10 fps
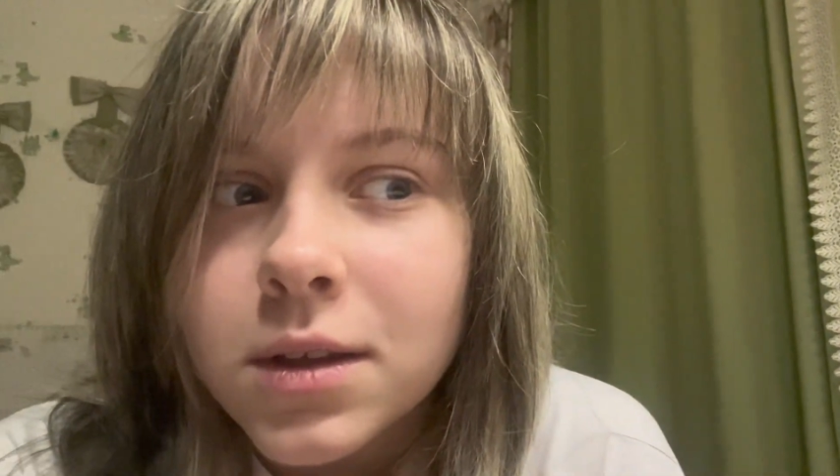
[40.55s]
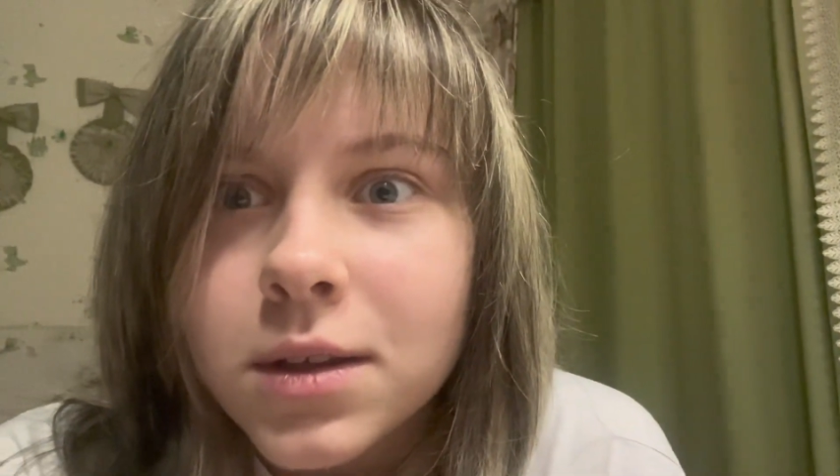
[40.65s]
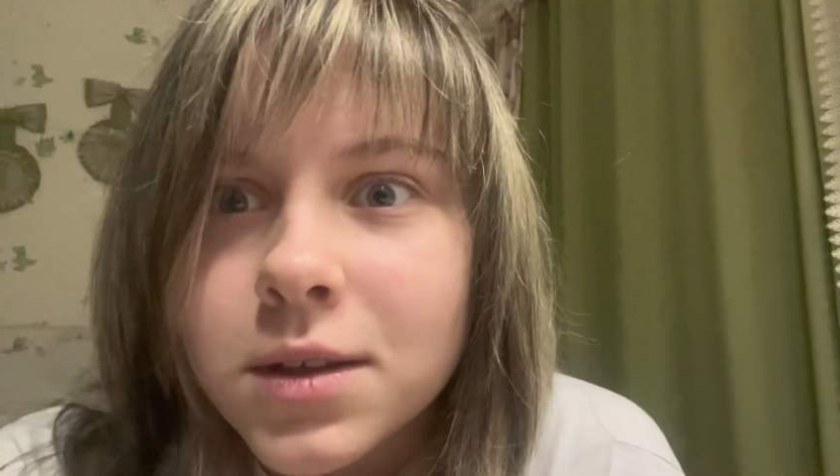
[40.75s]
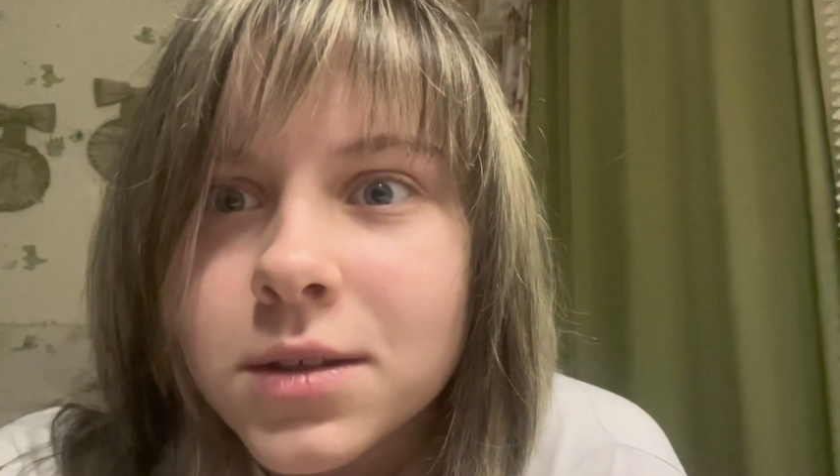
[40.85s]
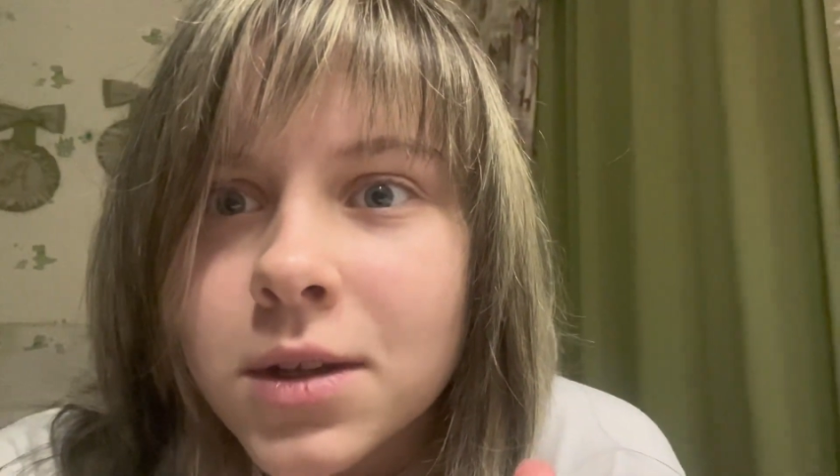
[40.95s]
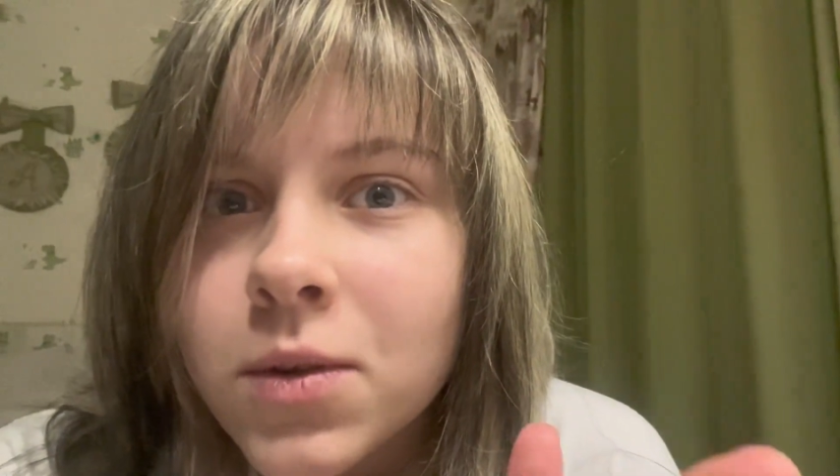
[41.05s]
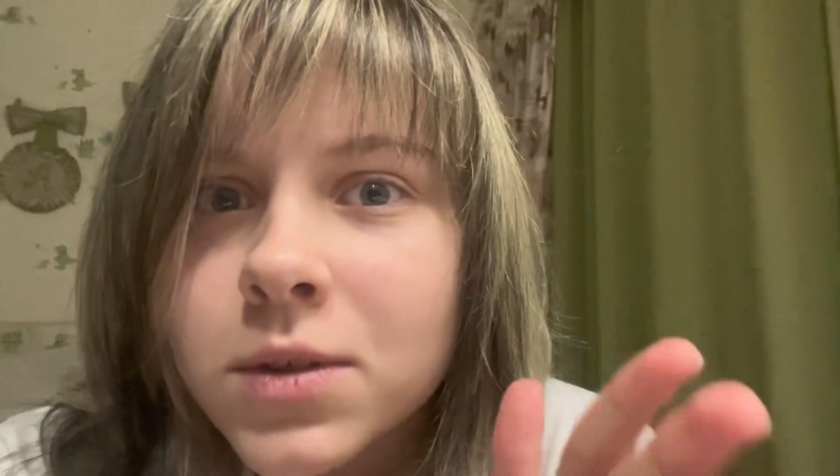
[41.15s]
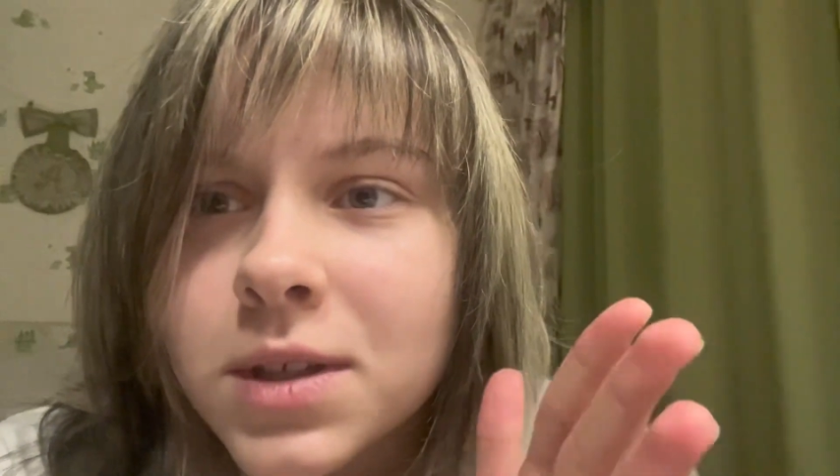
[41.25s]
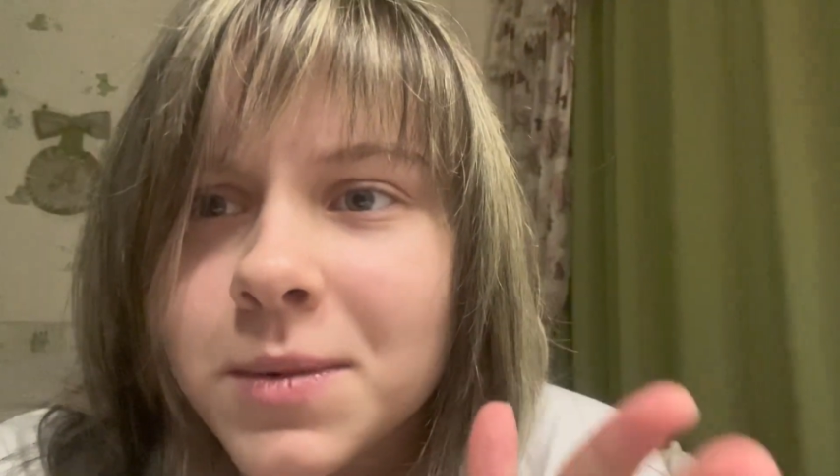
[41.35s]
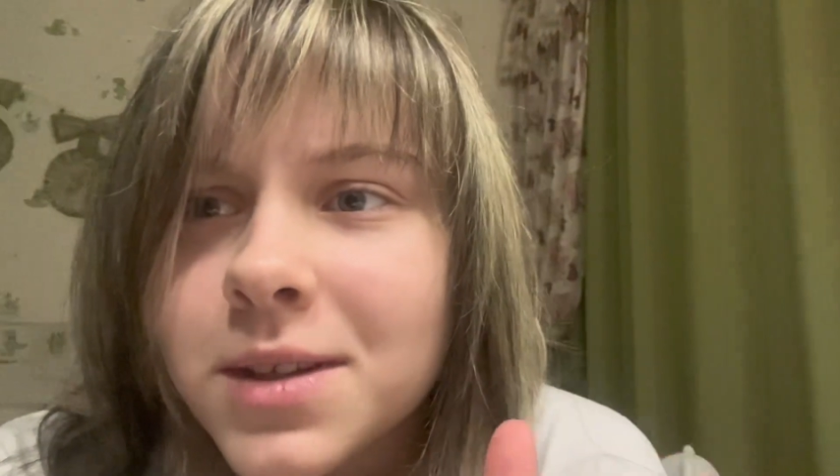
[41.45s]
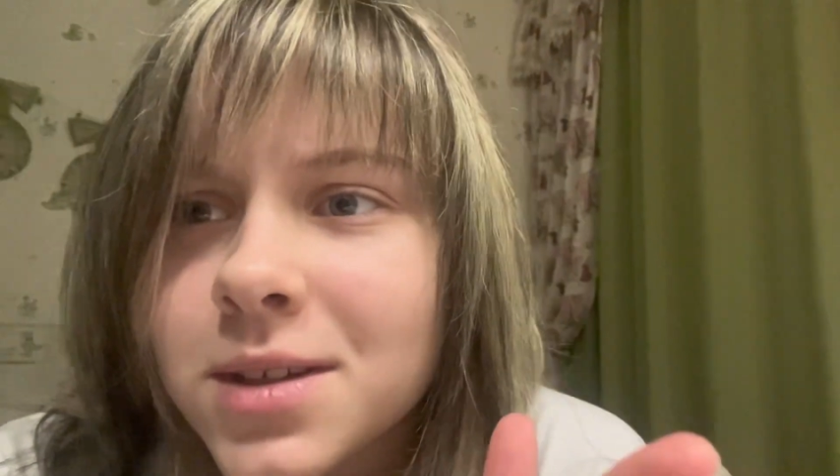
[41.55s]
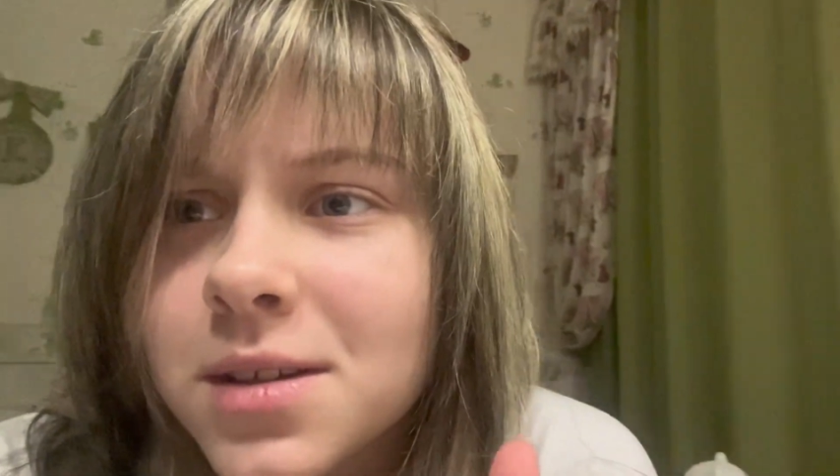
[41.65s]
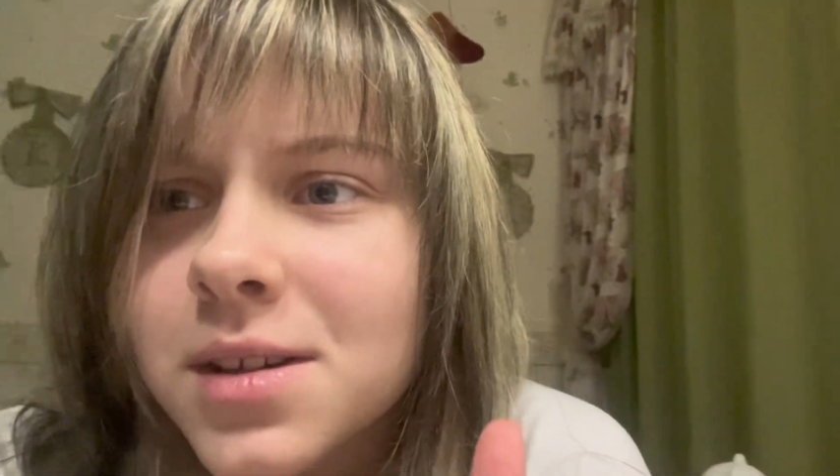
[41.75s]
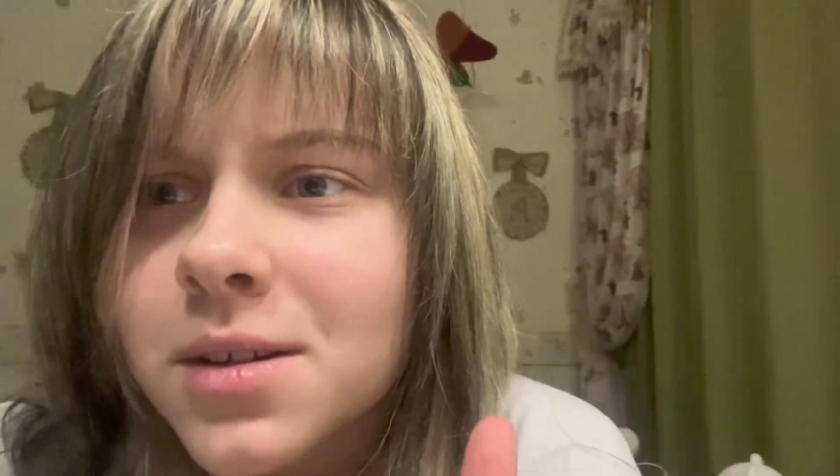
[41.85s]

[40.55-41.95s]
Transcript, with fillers: Не знала заметила ли